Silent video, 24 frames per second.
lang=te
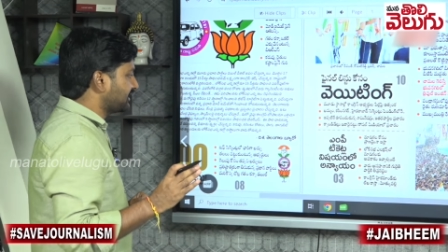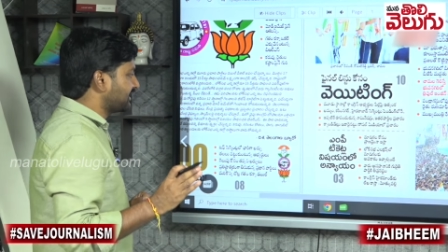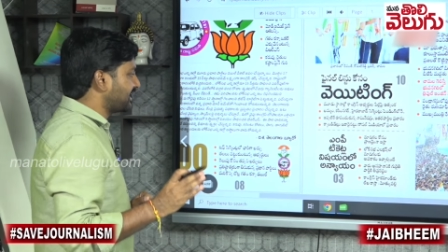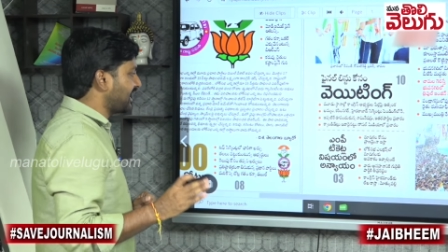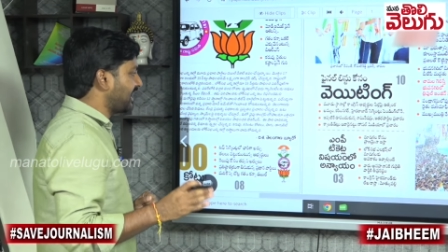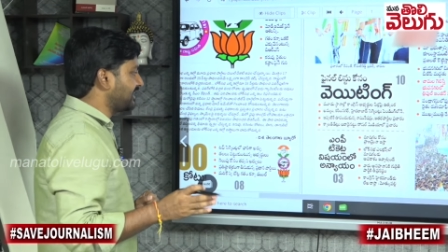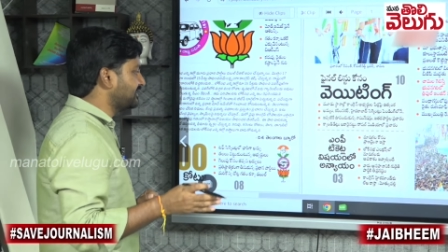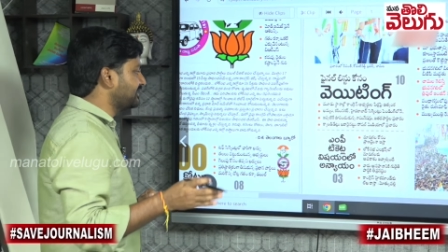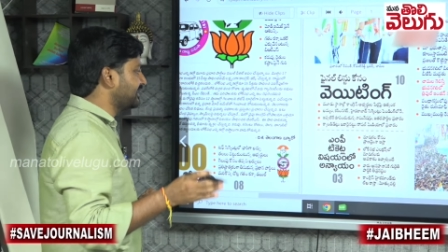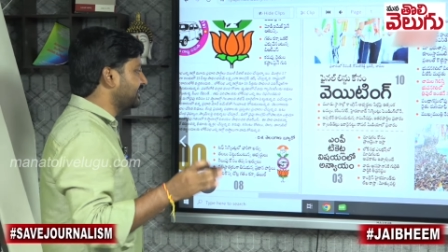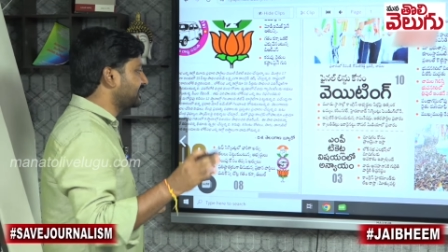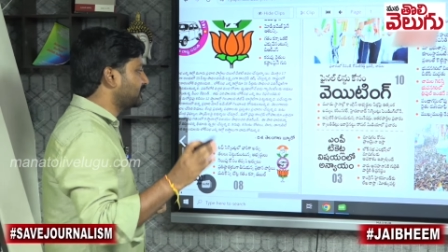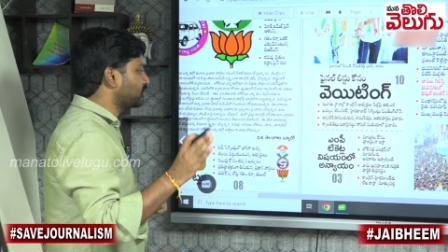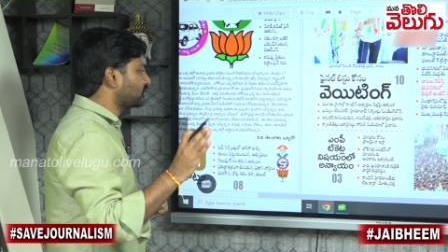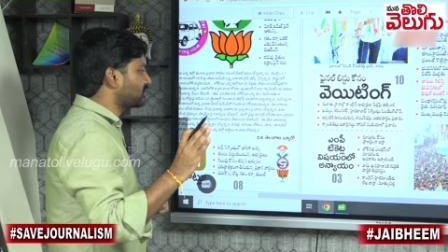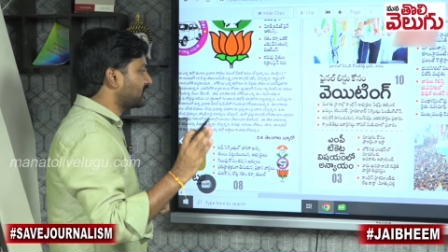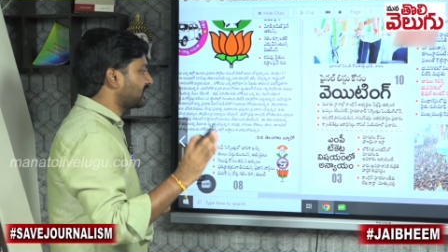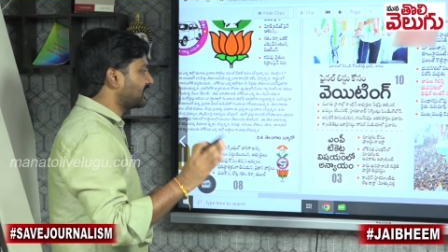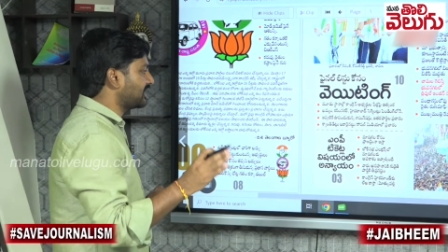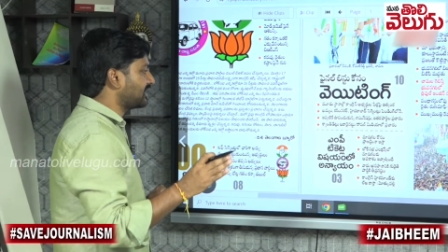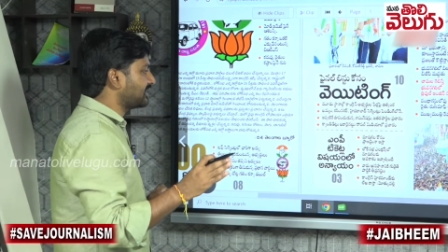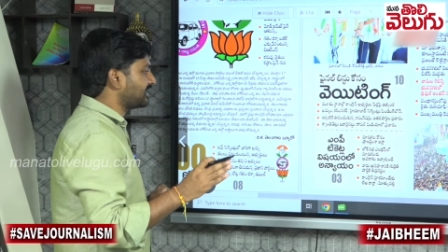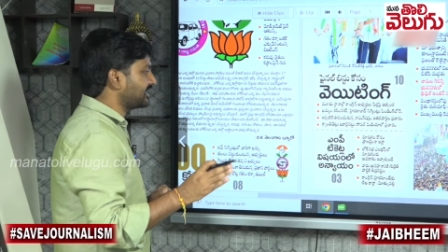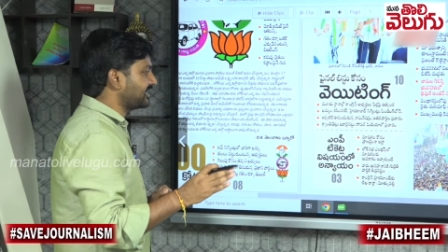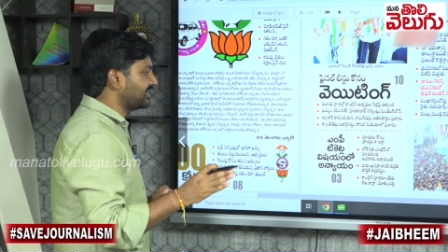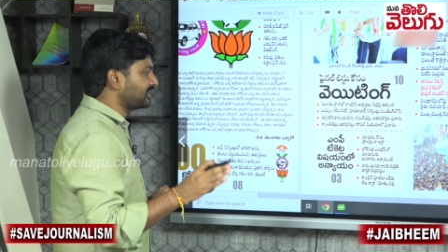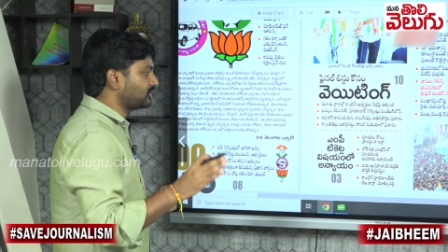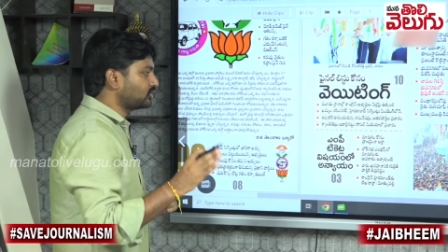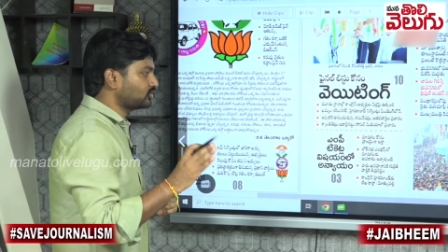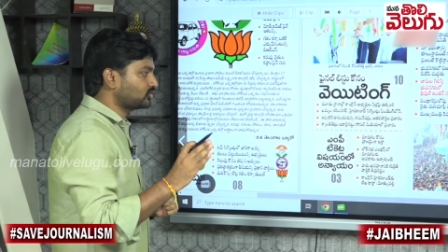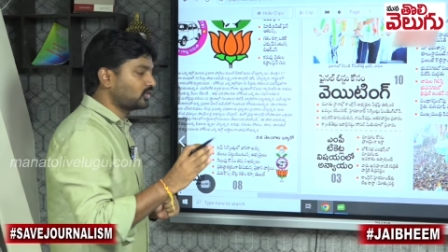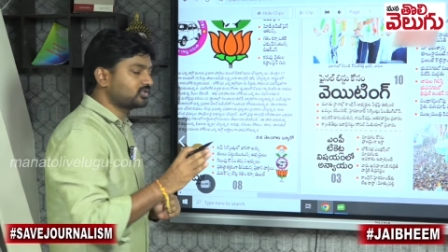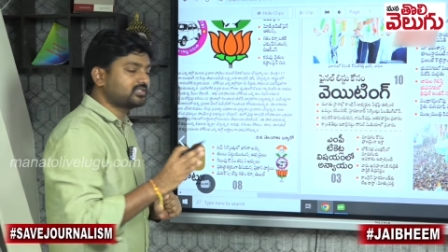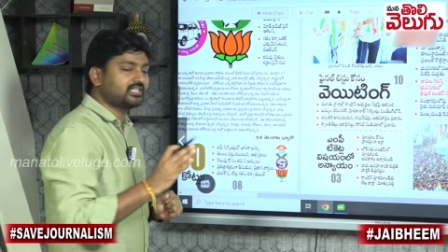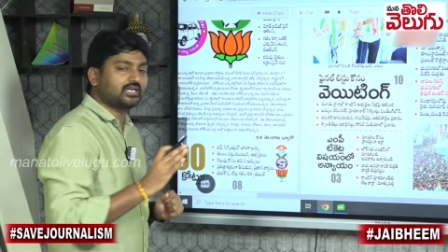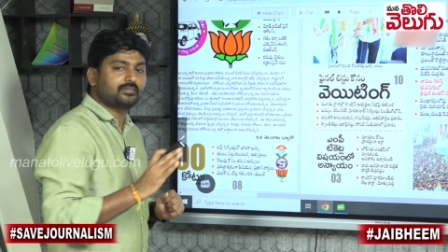క్యాండిడేట్లు ఖరారైనట్టు
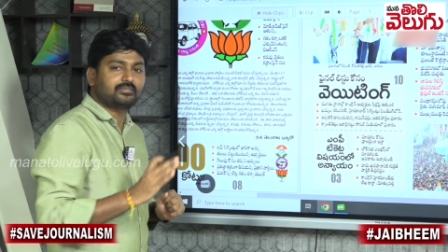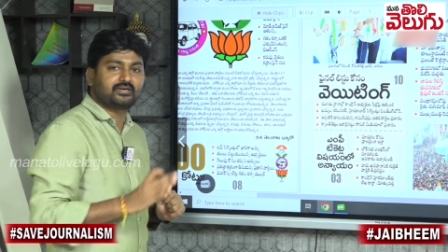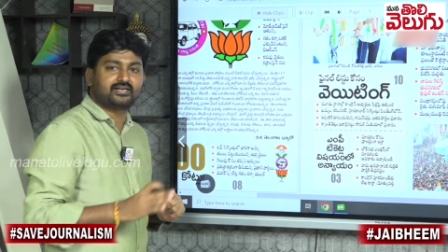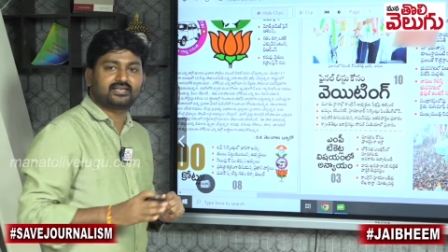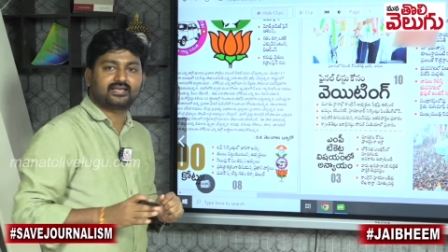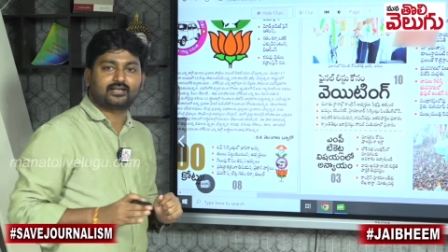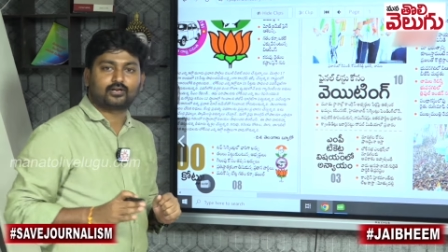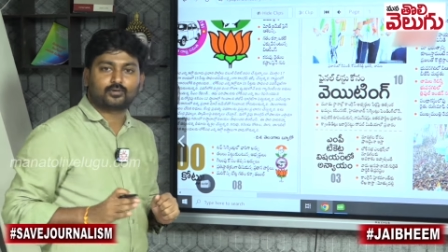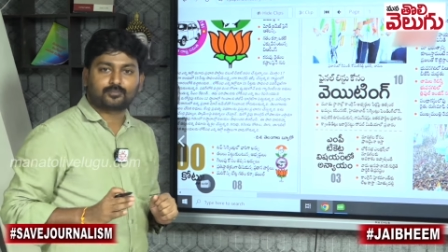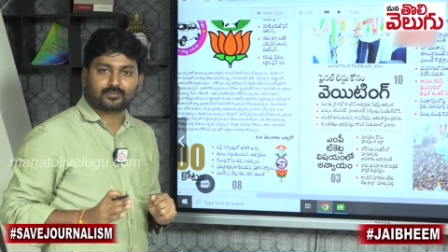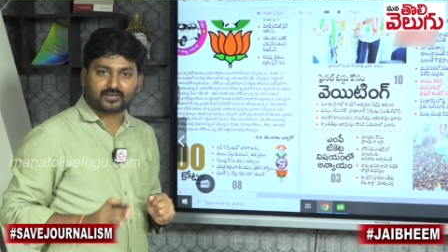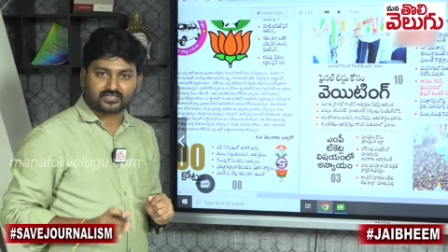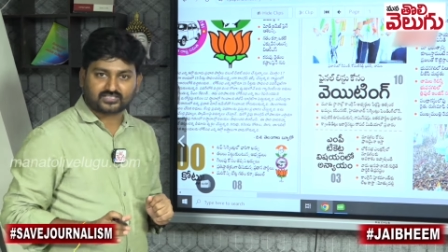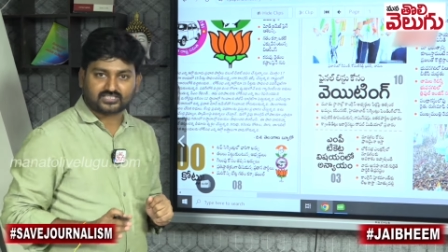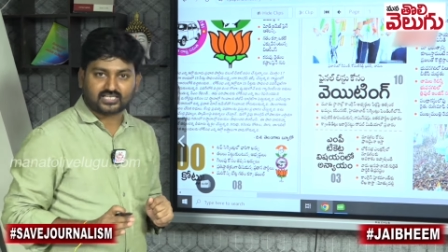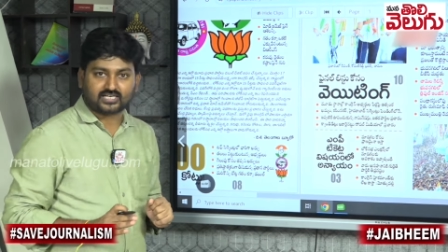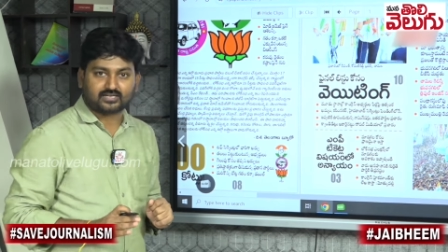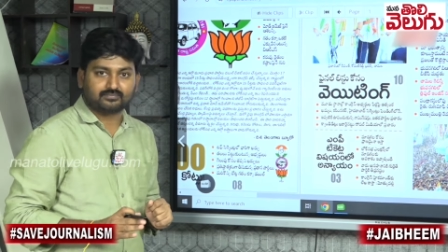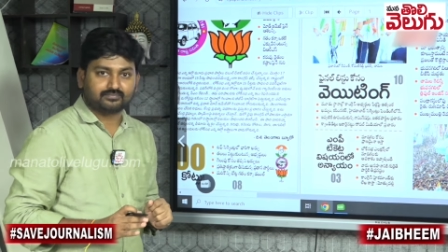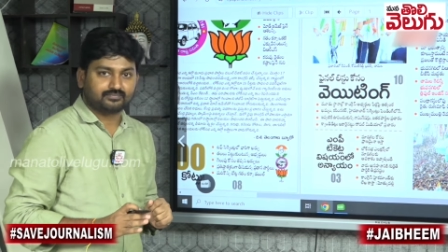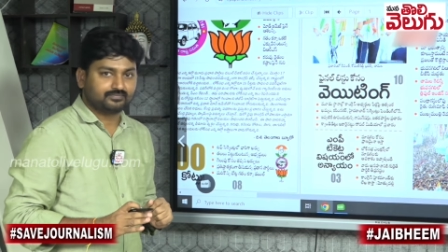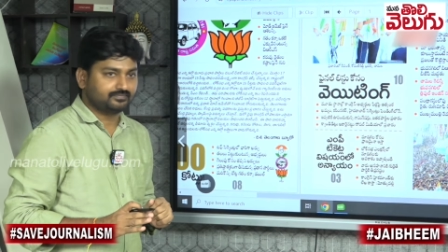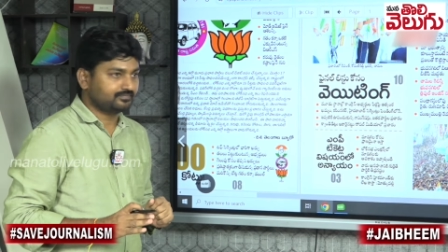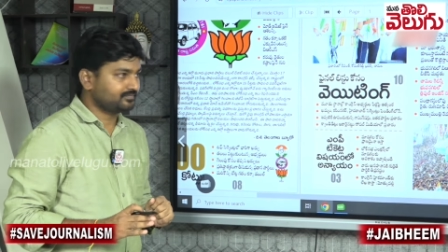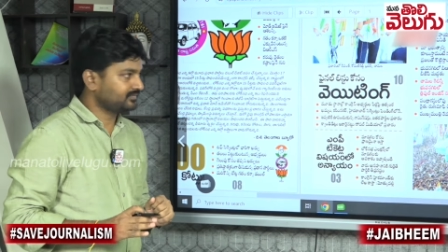సోషల్ మీడియాలో ప్రచారం